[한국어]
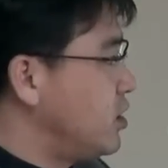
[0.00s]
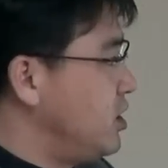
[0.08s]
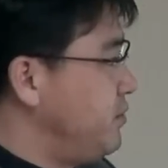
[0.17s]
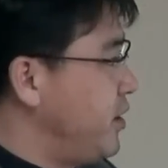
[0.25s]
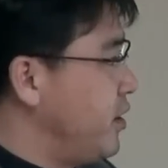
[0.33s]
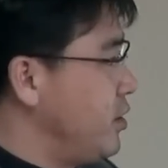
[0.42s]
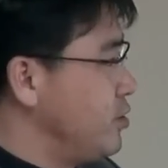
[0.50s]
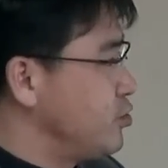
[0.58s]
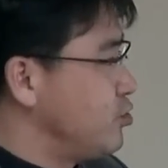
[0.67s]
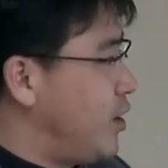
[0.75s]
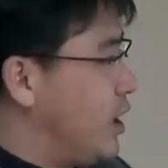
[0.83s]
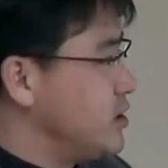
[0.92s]

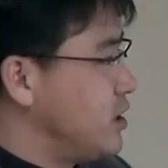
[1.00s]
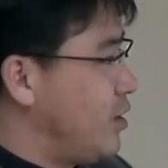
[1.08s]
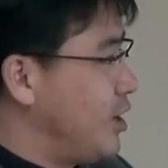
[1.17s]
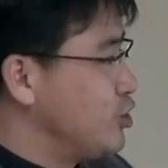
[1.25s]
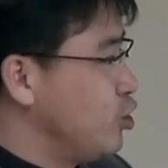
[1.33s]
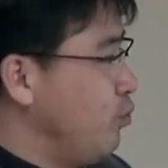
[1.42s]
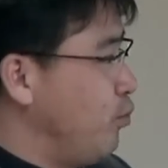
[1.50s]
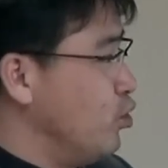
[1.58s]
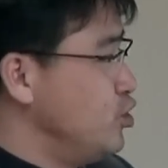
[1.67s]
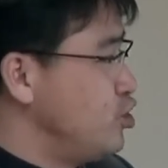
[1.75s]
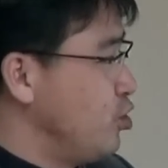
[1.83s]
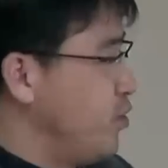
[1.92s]
티베레이스 황제 나왔죠.
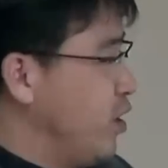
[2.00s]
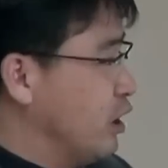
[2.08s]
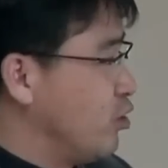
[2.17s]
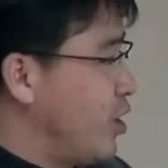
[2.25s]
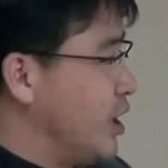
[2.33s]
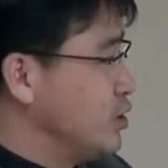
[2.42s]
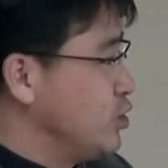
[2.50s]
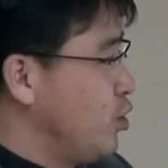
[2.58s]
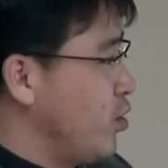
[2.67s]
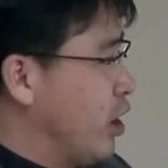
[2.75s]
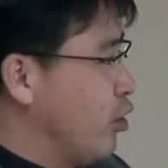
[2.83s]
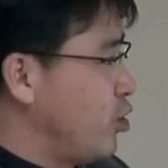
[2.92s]
본시오 빌라도
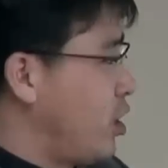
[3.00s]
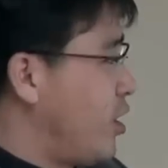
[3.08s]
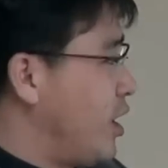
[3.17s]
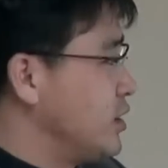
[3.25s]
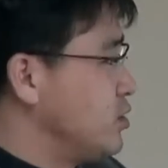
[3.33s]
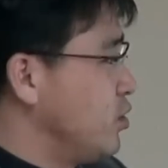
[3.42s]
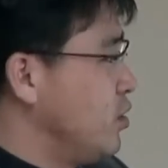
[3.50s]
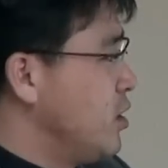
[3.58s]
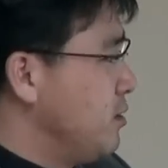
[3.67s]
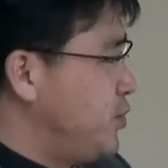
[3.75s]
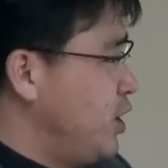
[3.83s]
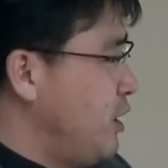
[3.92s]
나왔죠. 헤로데 나왔죠.
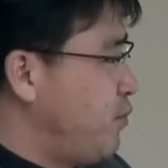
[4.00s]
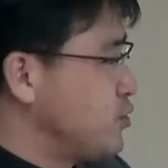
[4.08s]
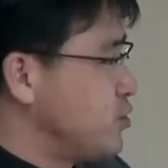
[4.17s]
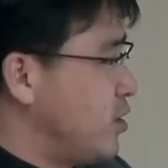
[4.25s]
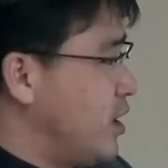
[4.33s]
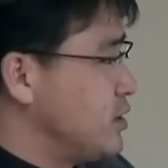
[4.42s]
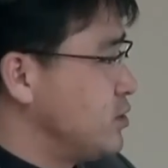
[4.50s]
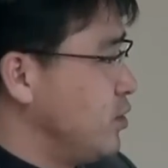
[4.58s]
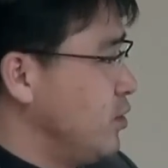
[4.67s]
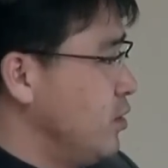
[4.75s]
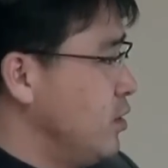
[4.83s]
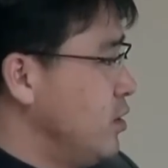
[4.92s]
필리포스
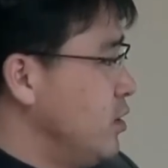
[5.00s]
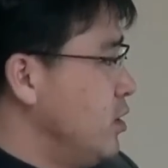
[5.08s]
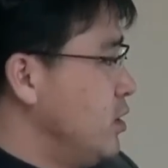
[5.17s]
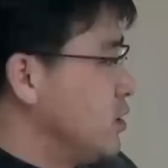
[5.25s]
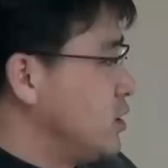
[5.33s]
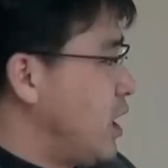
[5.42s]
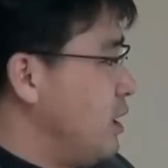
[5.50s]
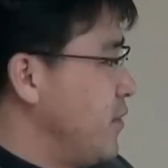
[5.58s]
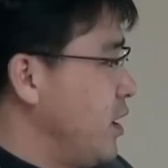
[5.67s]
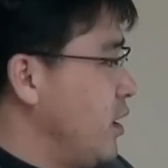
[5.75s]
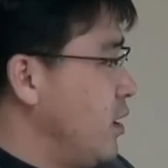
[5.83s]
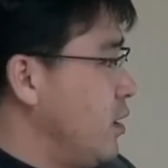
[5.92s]
나왔죠. 그
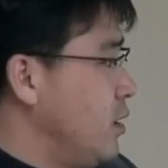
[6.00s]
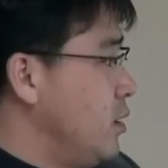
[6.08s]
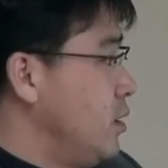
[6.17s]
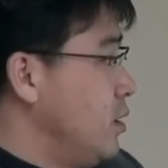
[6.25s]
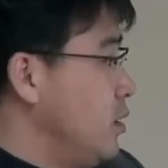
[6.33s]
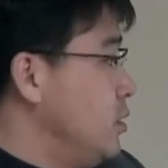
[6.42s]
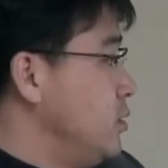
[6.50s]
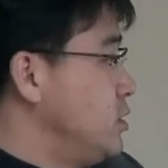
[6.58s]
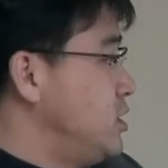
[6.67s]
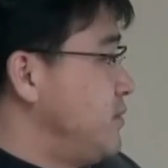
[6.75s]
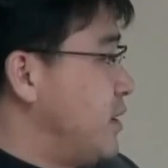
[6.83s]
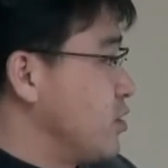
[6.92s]
다음에
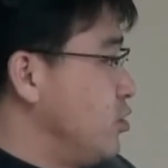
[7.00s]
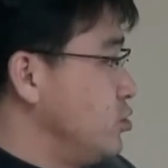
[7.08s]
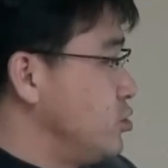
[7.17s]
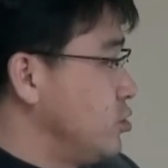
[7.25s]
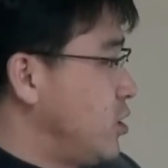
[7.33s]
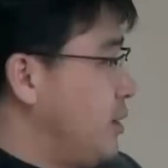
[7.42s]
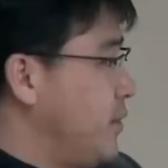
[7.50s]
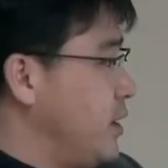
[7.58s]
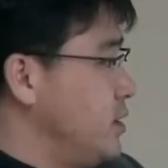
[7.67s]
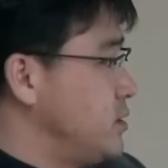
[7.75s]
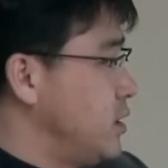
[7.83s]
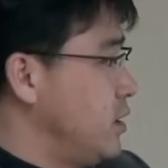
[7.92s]
지방 영주. 그 다음에
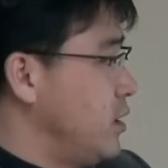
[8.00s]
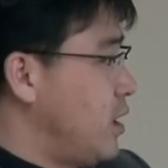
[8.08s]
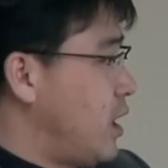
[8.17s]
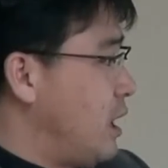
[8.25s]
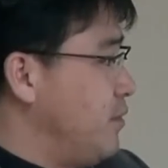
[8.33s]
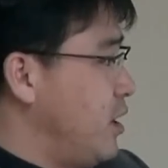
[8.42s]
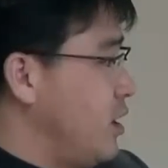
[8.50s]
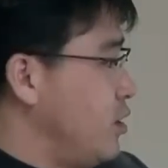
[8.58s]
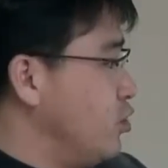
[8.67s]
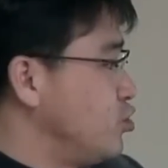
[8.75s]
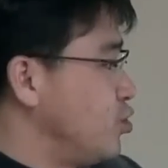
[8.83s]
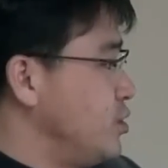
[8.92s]
이제 아빌레
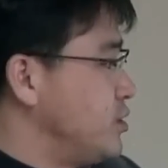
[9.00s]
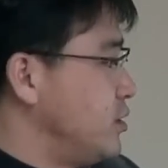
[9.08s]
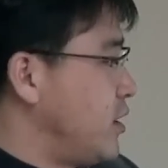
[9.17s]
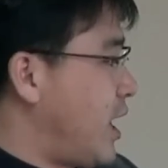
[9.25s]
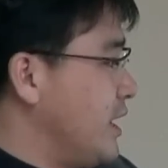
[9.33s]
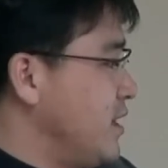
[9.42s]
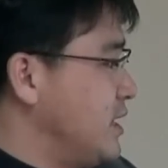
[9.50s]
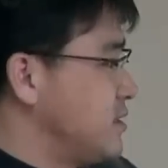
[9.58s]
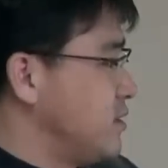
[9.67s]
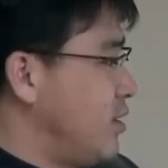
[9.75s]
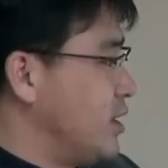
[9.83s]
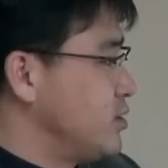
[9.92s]
영주로 있을 때
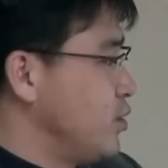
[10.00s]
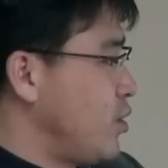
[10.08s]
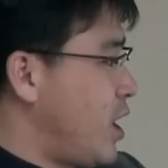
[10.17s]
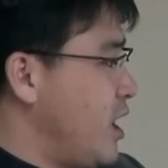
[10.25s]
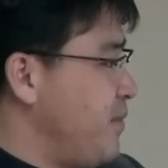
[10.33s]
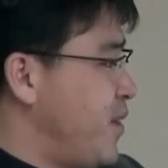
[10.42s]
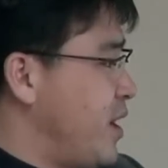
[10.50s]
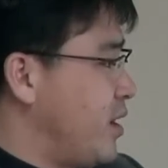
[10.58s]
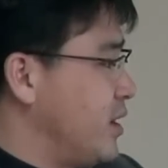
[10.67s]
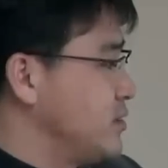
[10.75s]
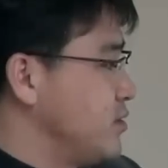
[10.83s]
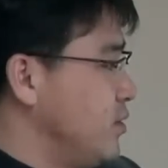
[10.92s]
한나스 나왔죠. 카야파
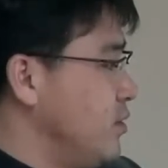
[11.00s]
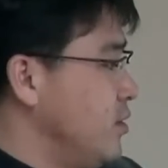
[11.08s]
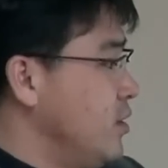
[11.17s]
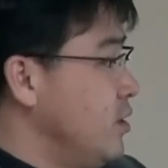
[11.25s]
나왔죠.